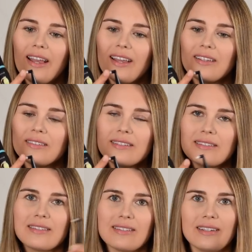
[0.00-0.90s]
Also
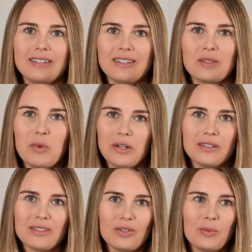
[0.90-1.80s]
das ist ein richtiges
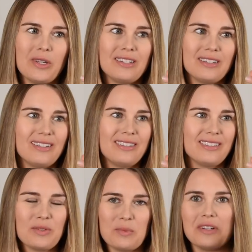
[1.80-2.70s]
Mordinstrument.
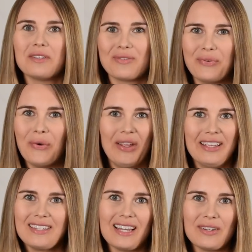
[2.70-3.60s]
Zumindest für
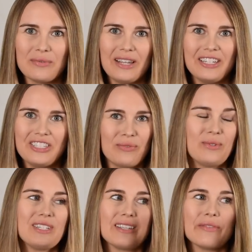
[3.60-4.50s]
euer Zahnfleisch. Ich
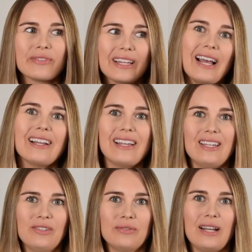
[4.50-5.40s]
würde das auf gar
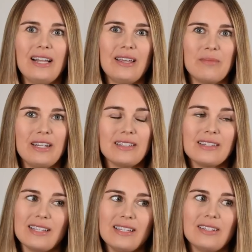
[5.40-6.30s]
keinen Fall an meine
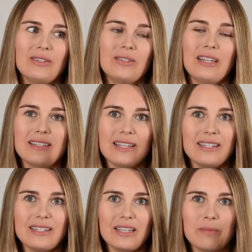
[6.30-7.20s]
Zähne und erst
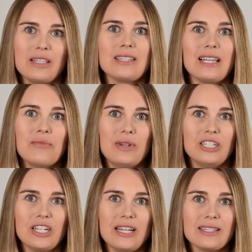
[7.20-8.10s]
recht nicht an mein
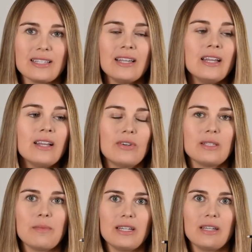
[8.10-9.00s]
Zahnfleisch lassen,
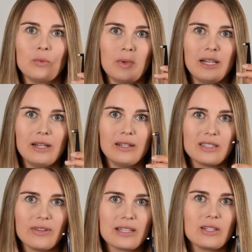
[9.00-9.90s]
was man ja nun mal
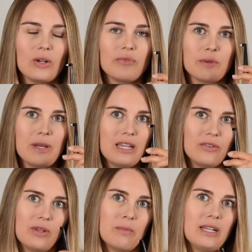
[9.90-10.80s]
zwangsläufig
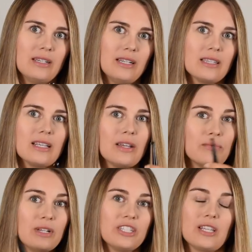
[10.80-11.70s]
macht, wenn man den
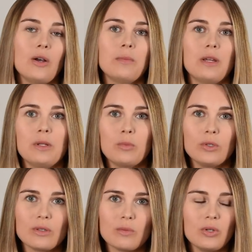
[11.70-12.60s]
Zahnfleischsaum damit
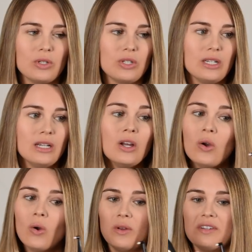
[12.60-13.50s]
putzen möchte.
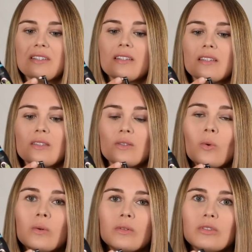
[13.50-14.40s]
Und es ist
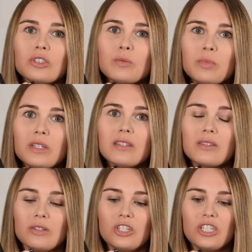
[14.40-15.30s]
so spitz
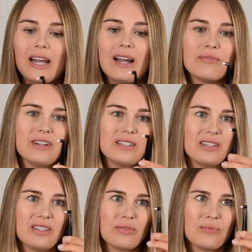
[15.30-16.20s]
und scharf. Also
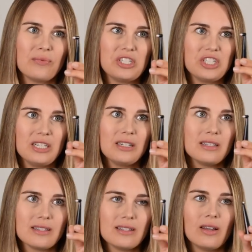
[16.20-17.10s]
ich verstehe
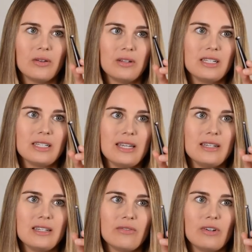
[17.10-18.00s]
den Sinn auch nicht
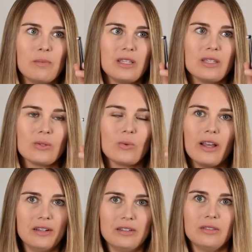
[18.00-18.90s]
dahinter, warum man so
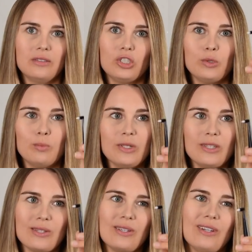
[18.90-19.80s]
eine
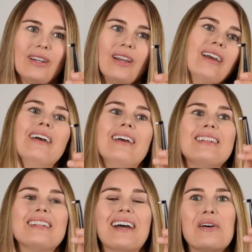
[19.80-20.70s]
Spitze
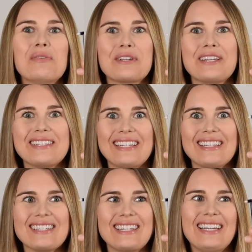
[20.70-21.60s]
darauf
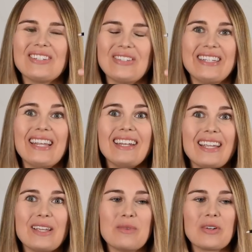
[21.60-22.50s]
gesetzt hat. Und dann
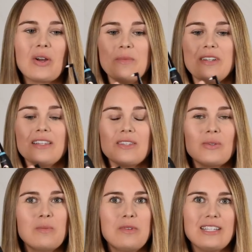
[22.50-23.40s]
eben in
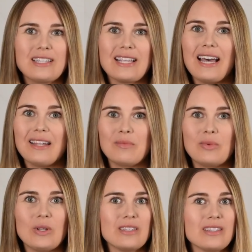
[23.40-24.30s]
Kombination mit diesen harten
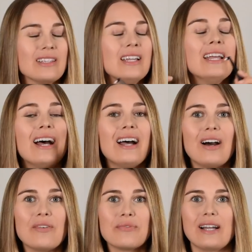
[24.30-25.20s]
Borsten.
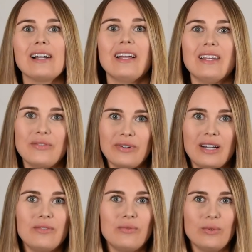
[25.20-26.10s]
Auf gar keinen
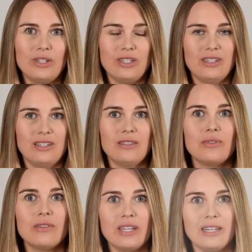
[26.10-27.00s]
Fall würde ich das
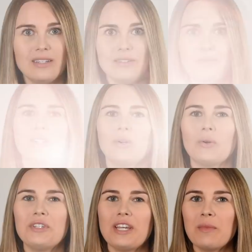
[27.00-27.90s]
verwenden.
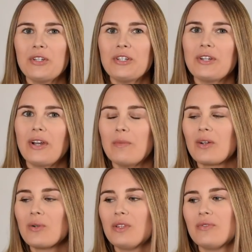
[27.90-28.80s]
Und dann möchte ich noch
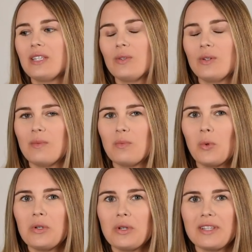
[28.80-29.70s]
einmal kurz was zu dem
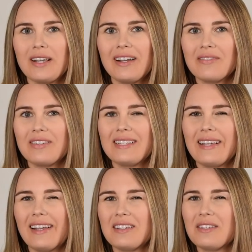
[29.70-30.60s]
Motor sagen, was
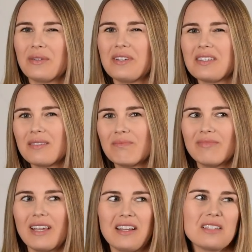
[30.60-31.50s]
ja eigentlich so das
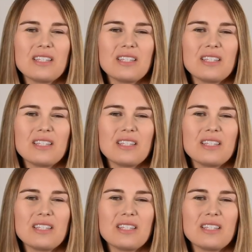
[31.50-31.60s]
ja,